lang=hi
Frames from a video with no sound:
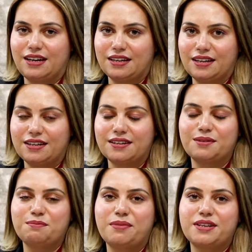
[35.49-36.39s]
अगर
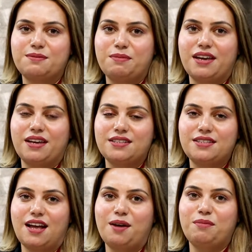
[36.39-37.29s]
बज़ में
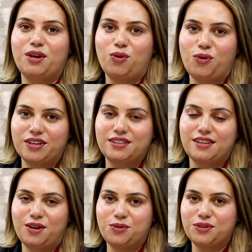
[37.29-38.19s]
इंसान में औरत
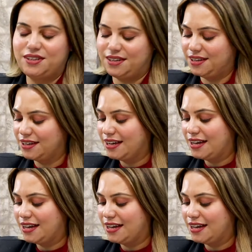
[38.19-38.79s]
ना होती